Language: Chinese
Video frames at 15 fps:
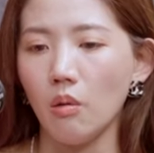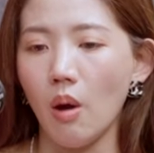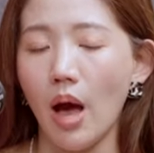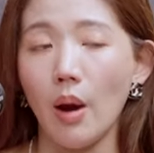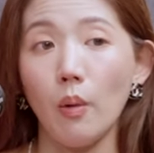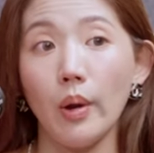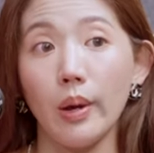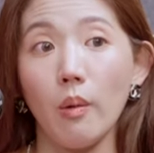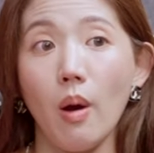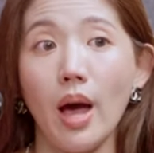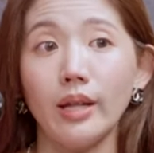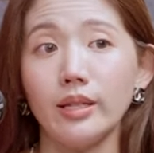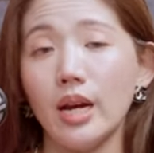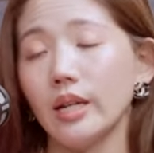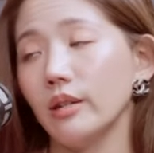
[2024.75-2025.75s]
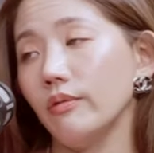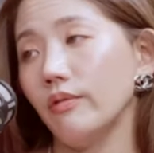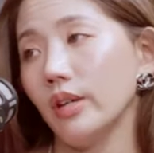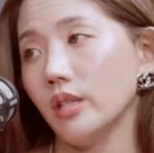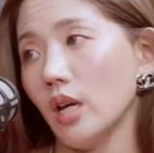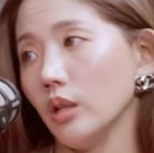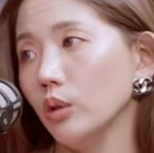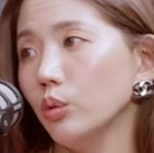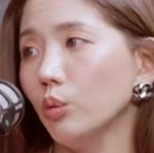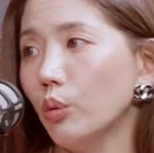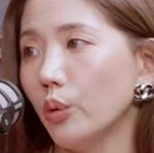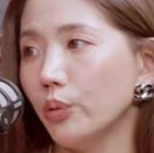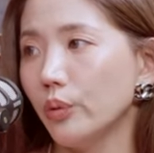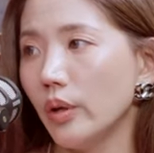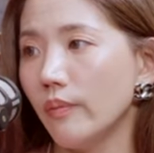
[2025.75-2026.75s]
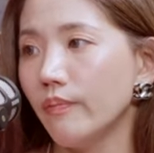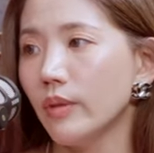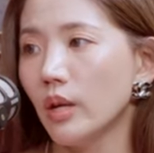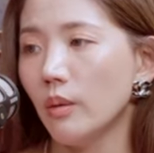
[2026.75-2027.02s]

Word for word: 花卉花摊也非常的多元，